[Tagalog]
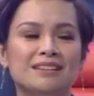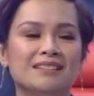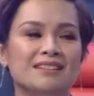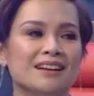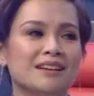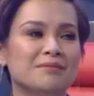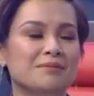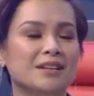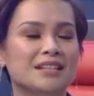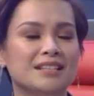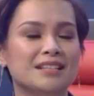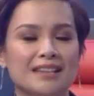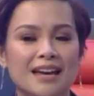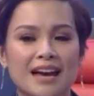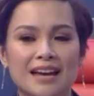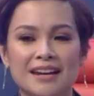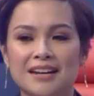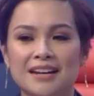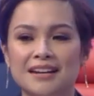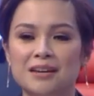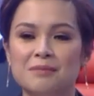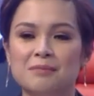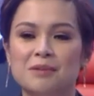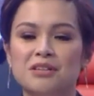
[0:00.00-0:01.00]
mean, Yes, I mean,
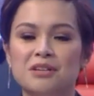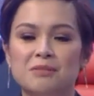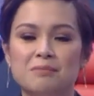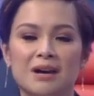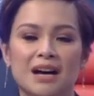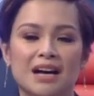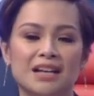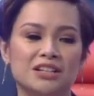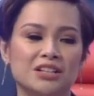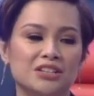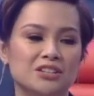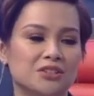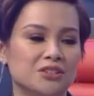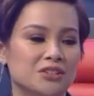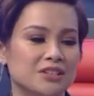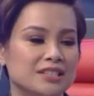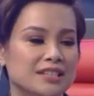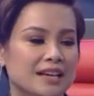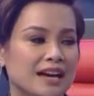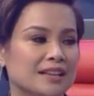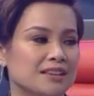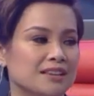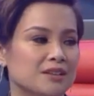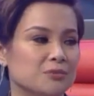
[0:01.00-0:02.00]
sana naman yung mga
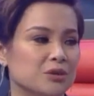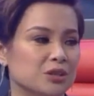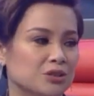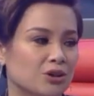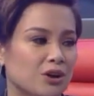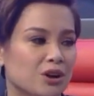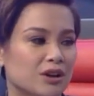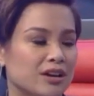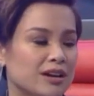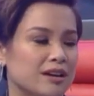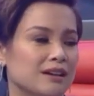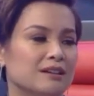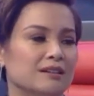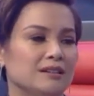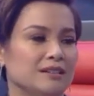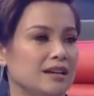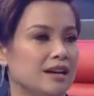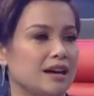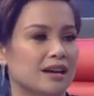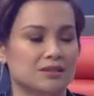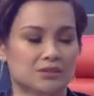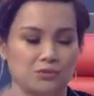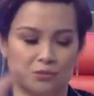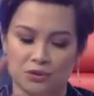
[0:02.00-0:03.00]
nanonood sa atin, we're talking,
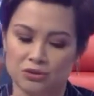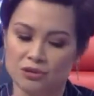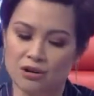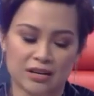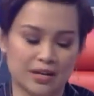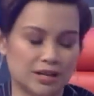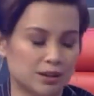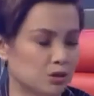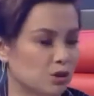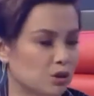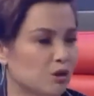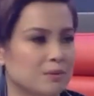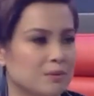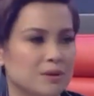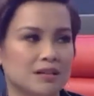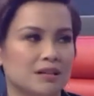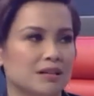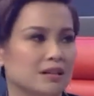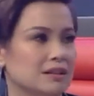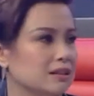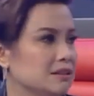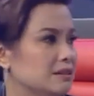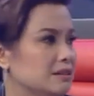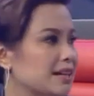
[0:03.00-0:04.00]
yes, we're talking
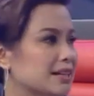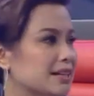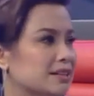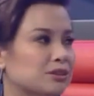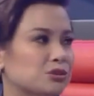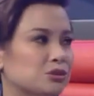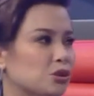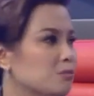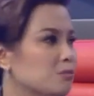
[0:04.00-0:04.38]
terminal, like